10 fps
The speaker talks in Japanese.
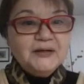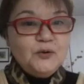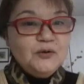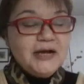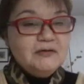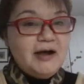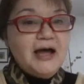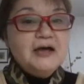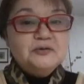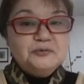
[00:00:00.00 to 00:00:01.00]
今回
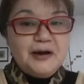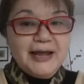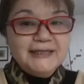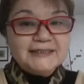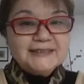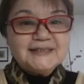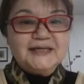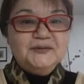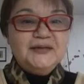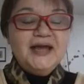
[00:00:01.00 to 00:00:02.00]
は raise
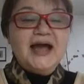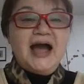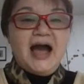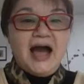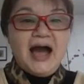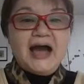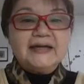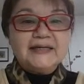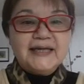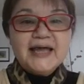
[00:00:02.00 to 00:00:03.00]
なので上
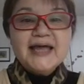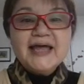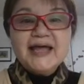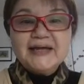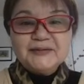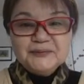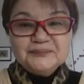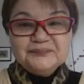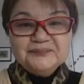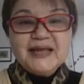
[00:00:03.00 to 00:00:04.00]
げ
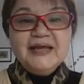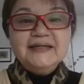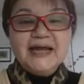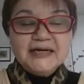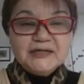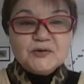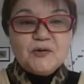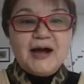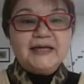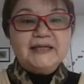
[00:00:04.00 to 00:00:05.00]
る。何
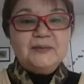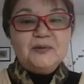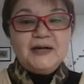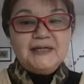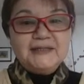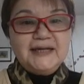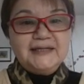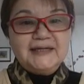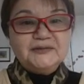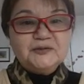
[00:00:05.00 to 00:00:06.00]
を上げてもらいたい
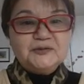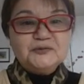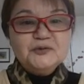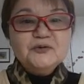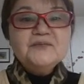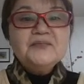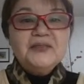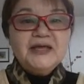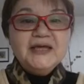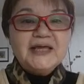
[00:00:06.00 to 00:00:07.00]
かというと
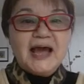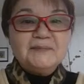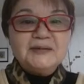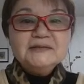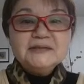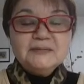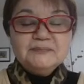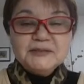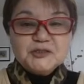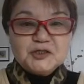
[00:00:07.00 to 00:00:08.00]
The cabin
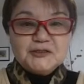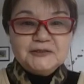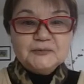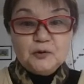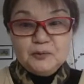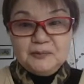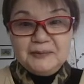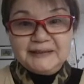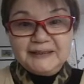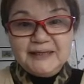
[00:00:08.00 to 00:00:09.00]
temperature ここも
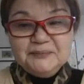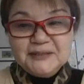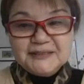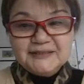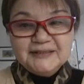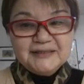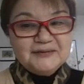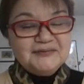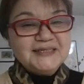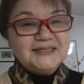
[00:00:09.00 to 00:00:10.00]
また temperature 出て
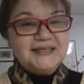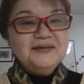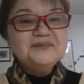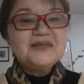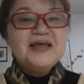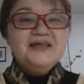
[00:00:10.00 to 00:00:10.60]
きましたね。